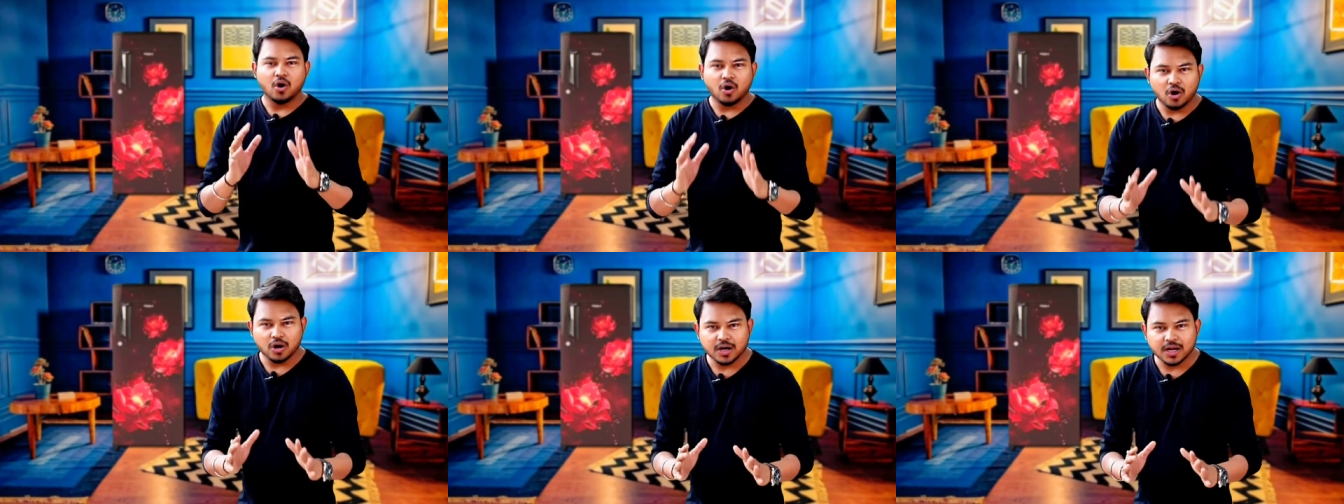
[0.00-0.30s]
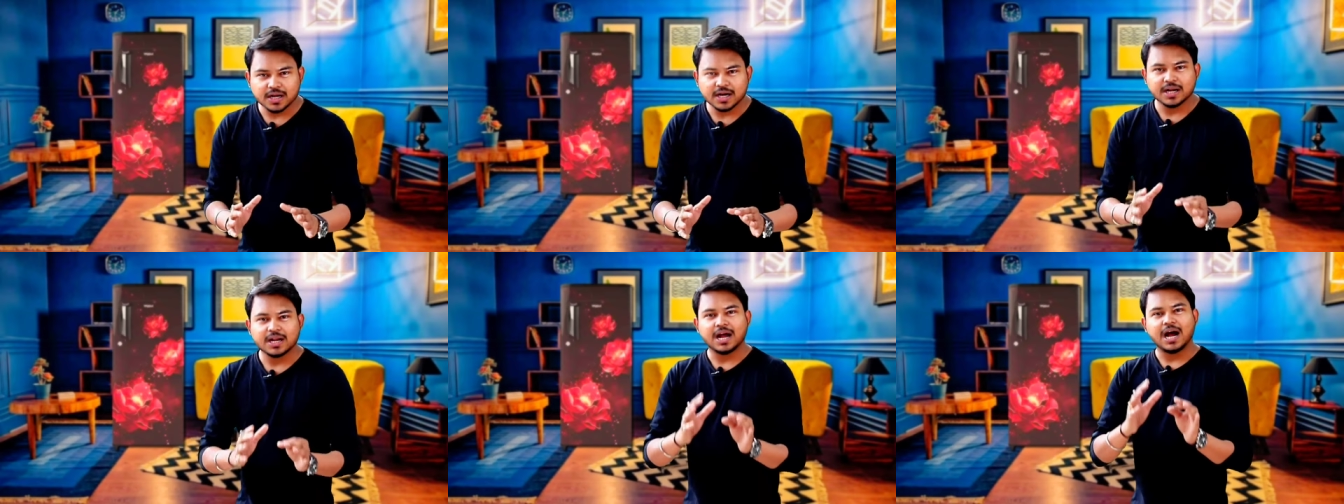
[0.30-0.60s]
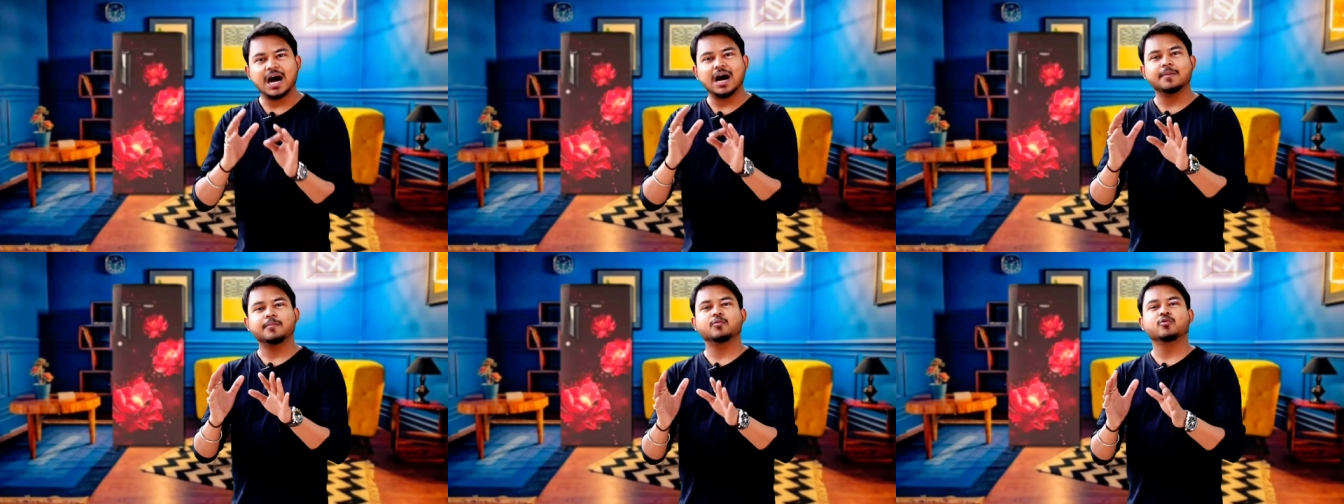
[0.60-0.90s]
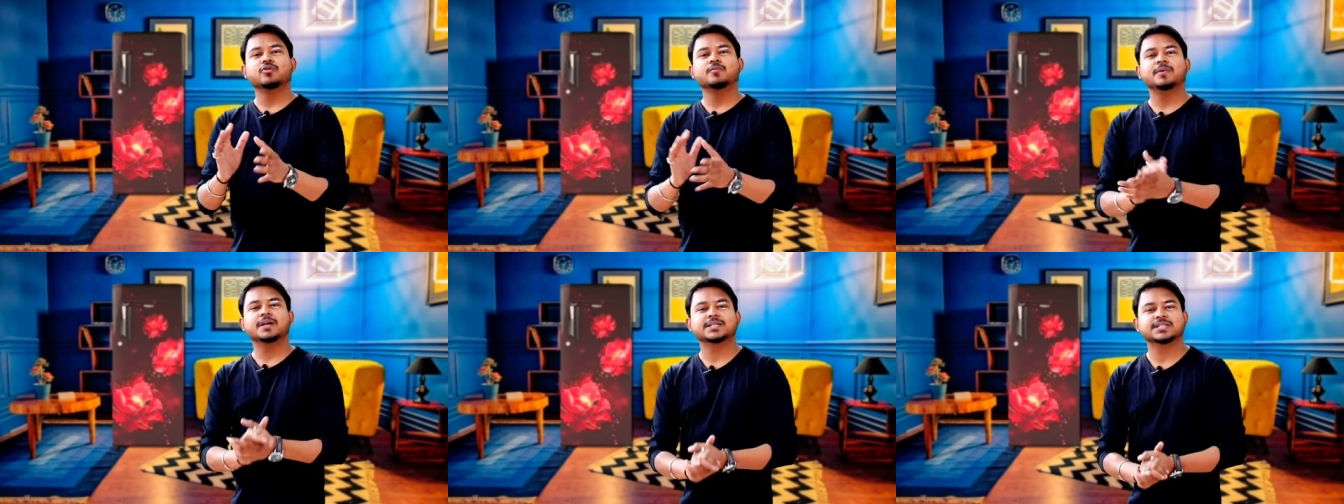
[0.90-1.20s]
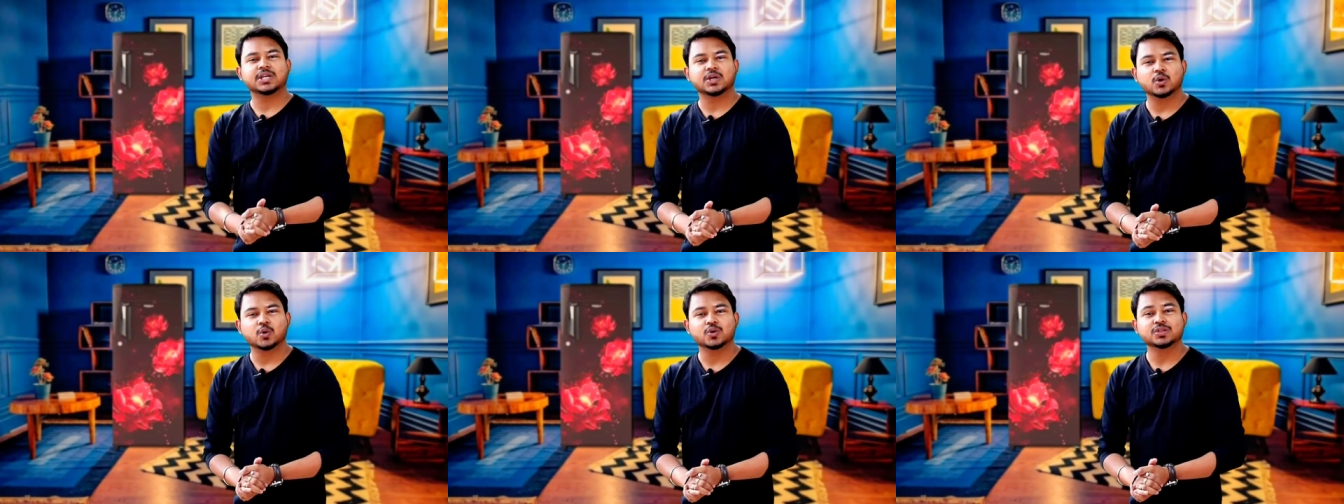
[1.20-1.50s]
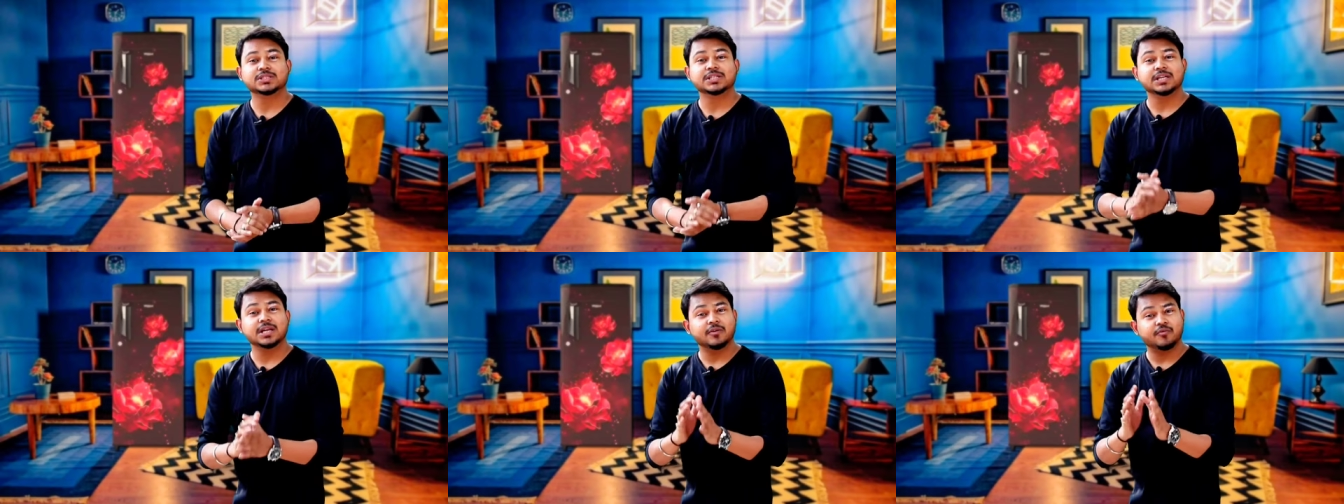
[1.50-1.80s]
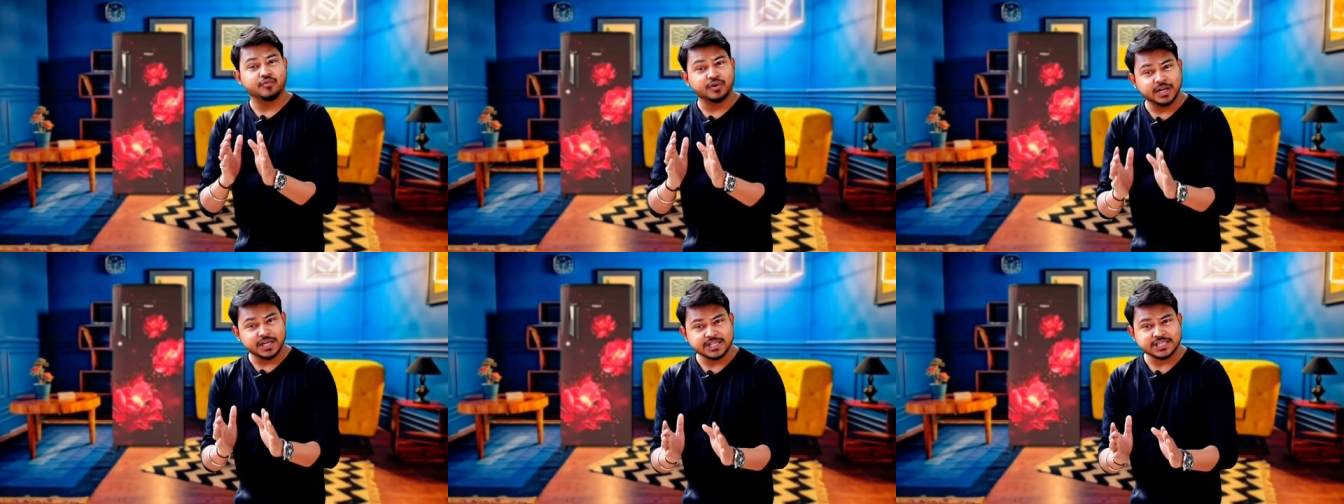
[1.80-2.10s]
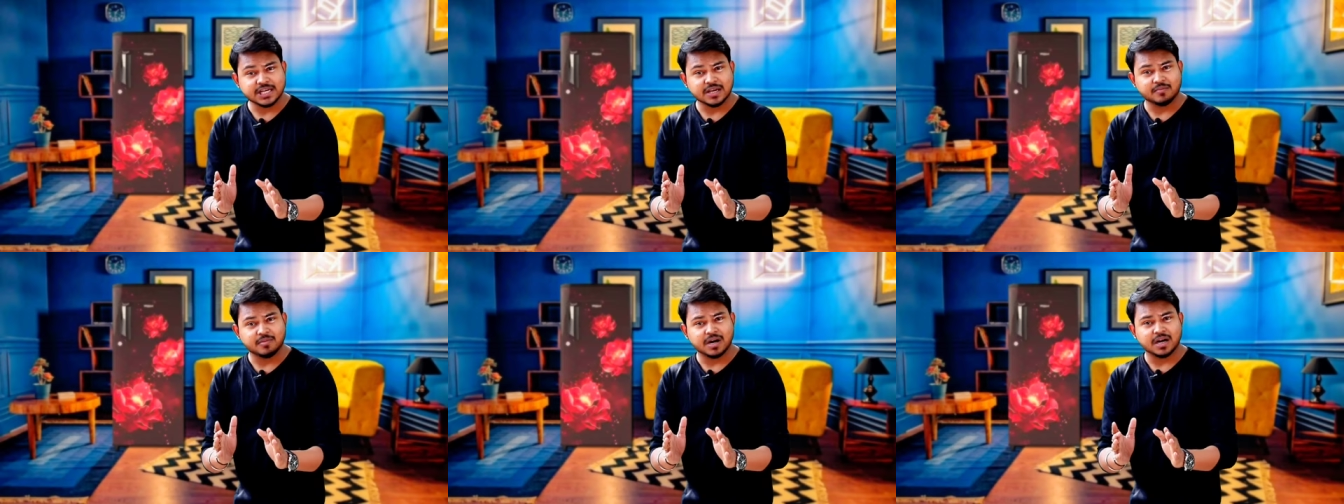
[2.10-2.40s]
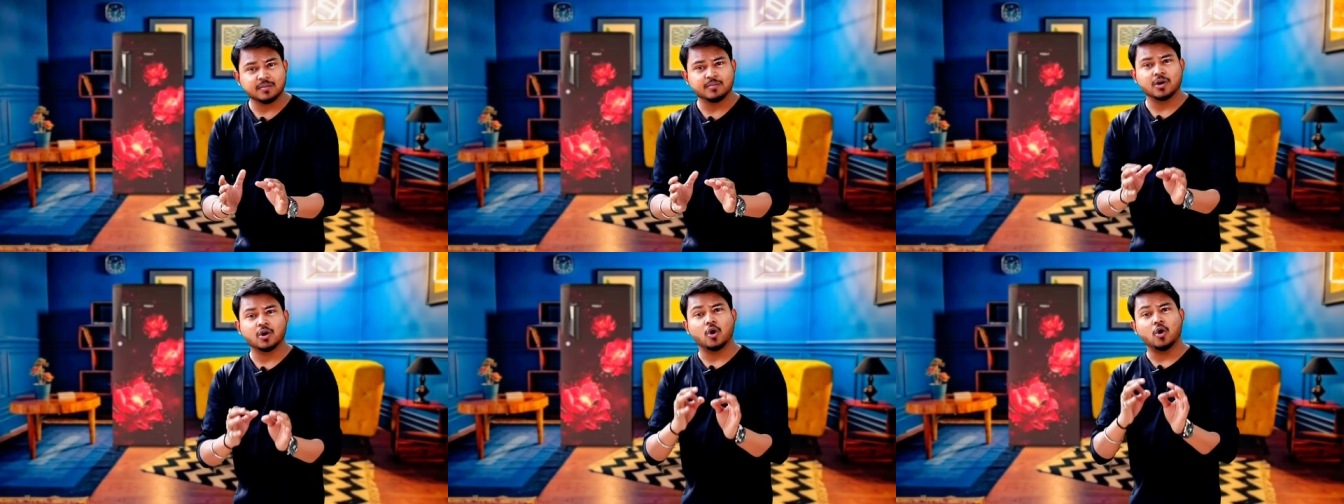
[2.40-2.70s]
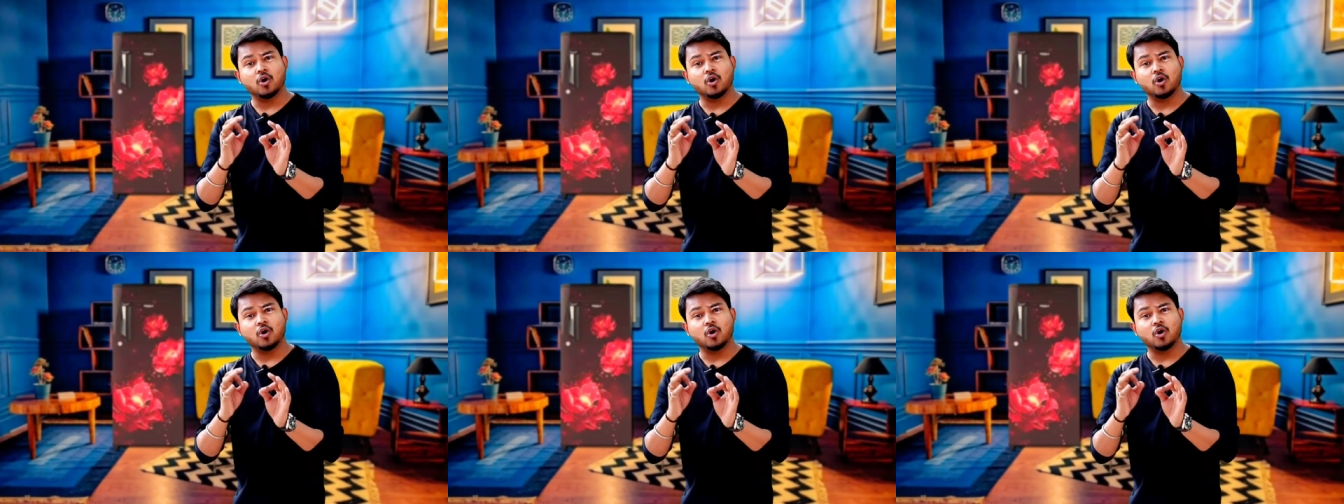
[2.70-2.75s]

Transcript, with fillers: और अगर आप उनमें से हो जिन्हें फ्रिज के बारे में